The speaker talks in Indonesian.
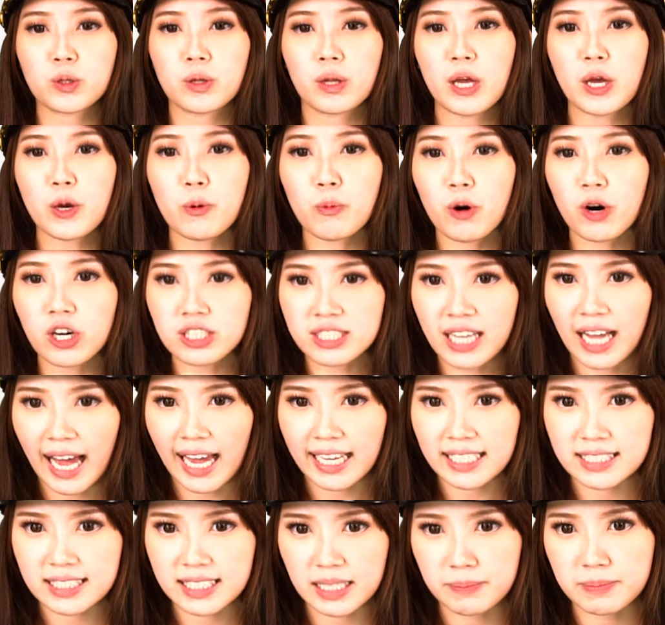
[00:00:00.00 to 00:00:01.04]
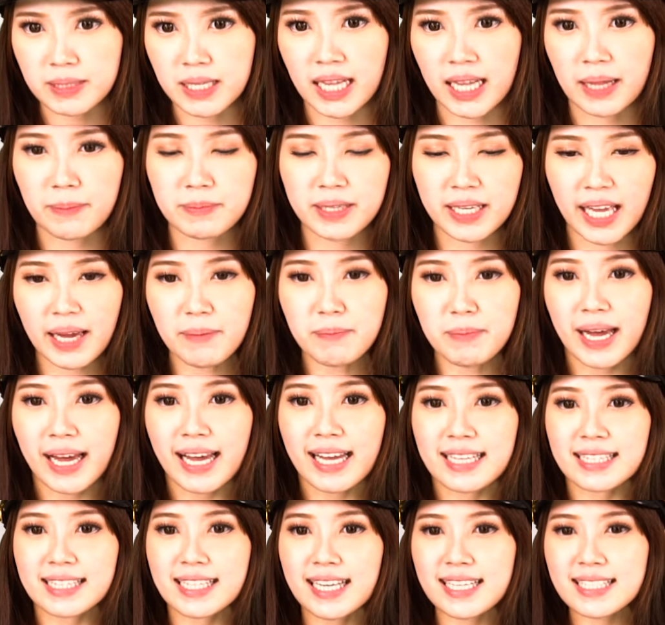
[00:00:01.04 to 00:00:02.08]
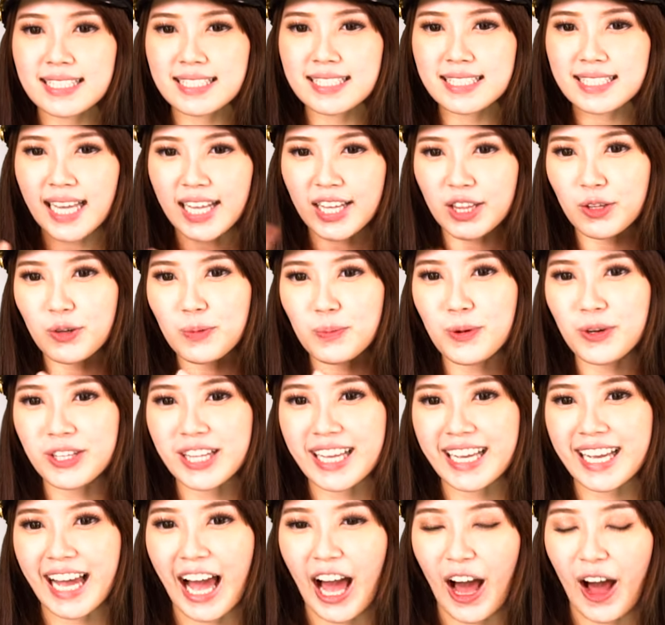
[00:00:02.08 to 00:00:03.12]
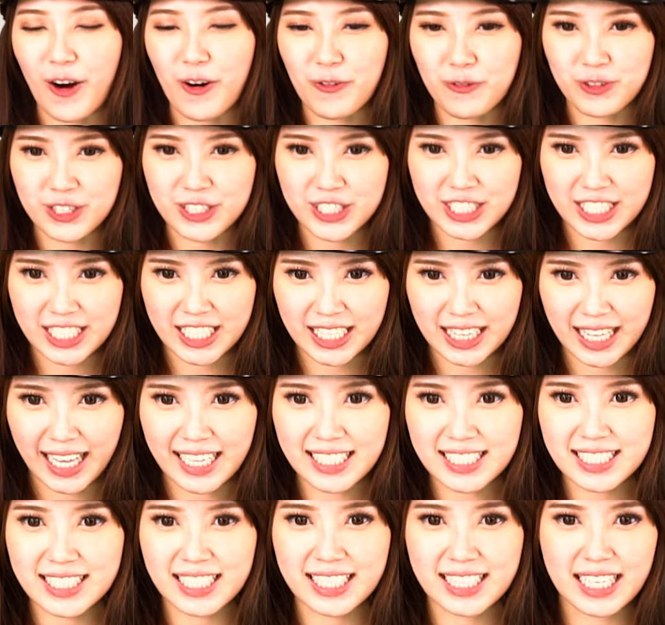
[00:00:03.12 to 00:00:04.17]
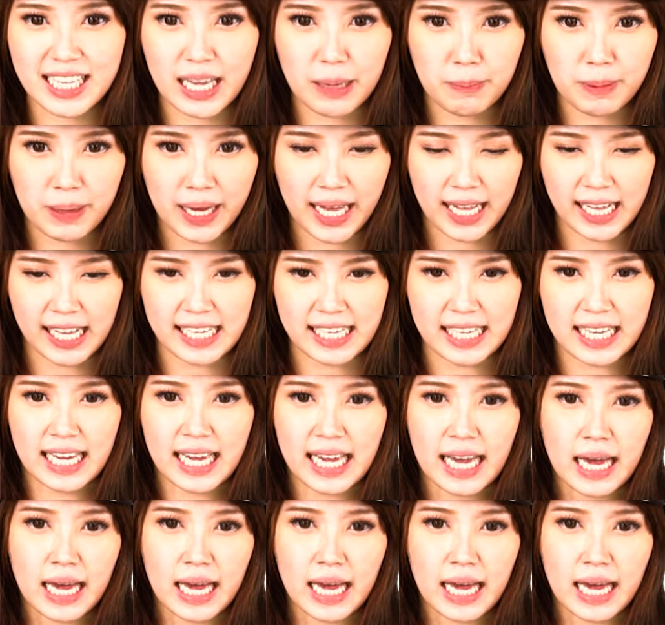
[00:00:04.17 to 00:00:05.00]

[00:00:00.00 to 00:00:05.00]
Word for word: reward item dalam game dan satu boneka official line setiap hari.